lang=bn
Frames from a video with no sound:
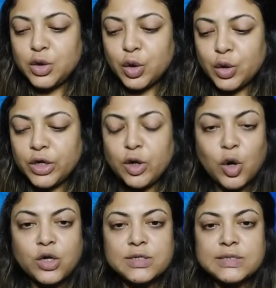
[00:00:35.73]
নয়ই
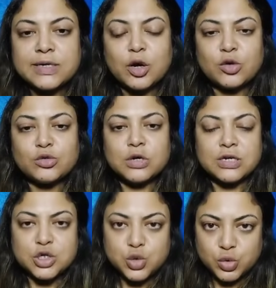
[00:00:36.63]
অগস্ট যে
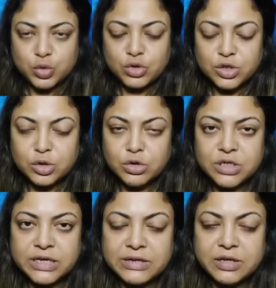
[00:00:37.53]
ঘটনাটা শুরু হয়েছিল
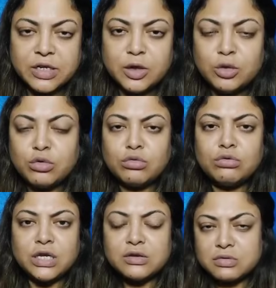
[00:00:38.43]
যে ঘৃণ্য
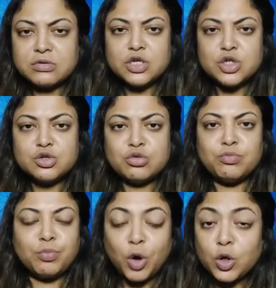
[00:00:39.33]
নিকৃষ্ট
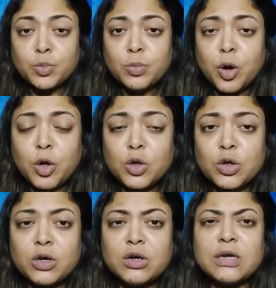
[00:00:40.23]
বর্বর
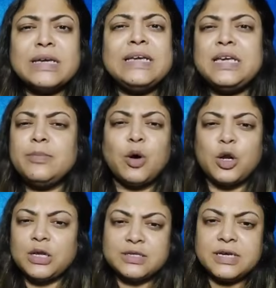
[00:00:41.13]
কি কি
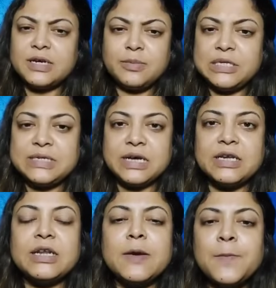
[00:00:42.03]
বলা যায় আর আমি
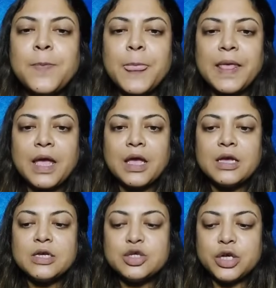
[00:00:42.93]
জানি না
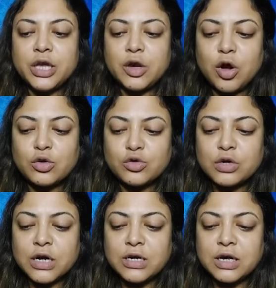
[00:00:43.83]
সেই
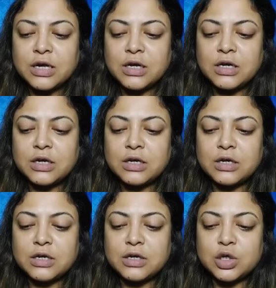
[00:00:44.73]
ঘটনাটা
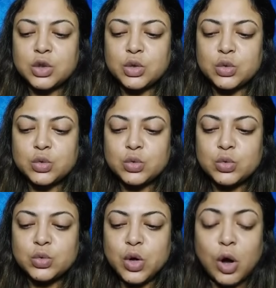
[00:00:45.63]
শুরু
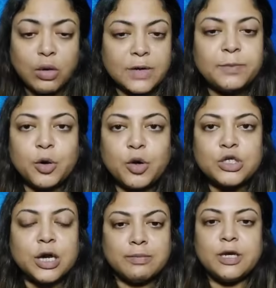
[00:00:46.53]
হওয়ার পর
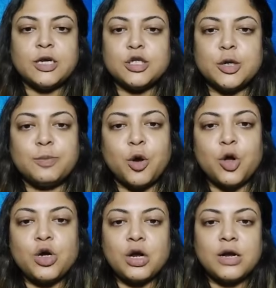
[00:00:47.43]
সামনে আসার পর
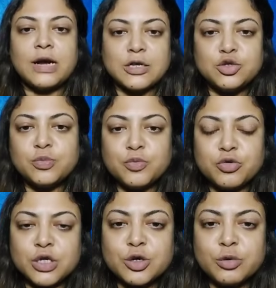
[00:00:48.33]
রাজ্য
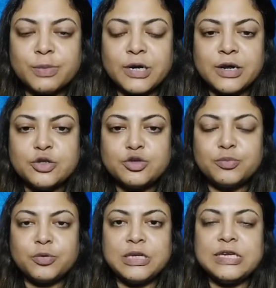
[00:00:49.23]
প্রশাসন বা রাজ্য
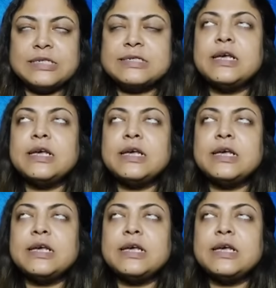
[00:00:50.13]
পুলিশ